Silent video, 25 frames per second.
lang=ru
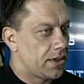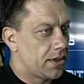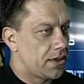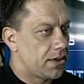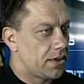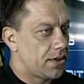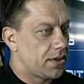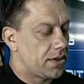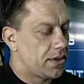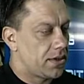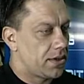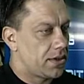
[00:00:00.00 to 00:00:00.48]

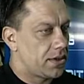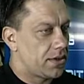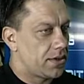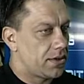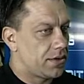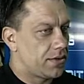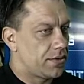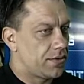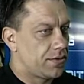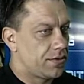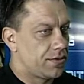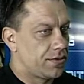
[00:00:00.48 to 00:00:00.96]
Э,
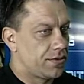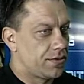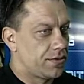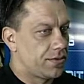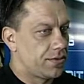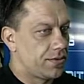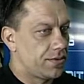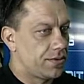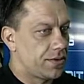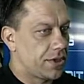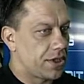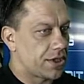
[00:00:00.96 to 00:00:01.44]

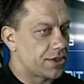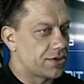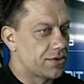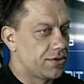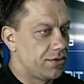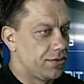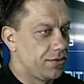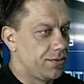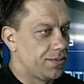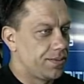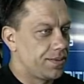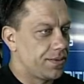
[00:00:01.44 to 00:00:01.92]
ну, наш
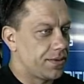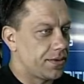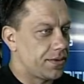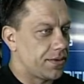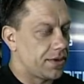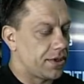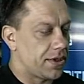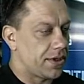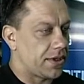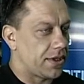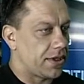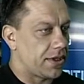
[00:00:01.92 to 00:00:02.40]
клуб,
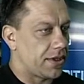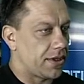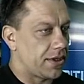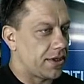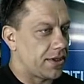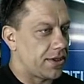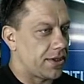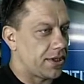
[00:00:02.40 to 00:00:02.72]
э,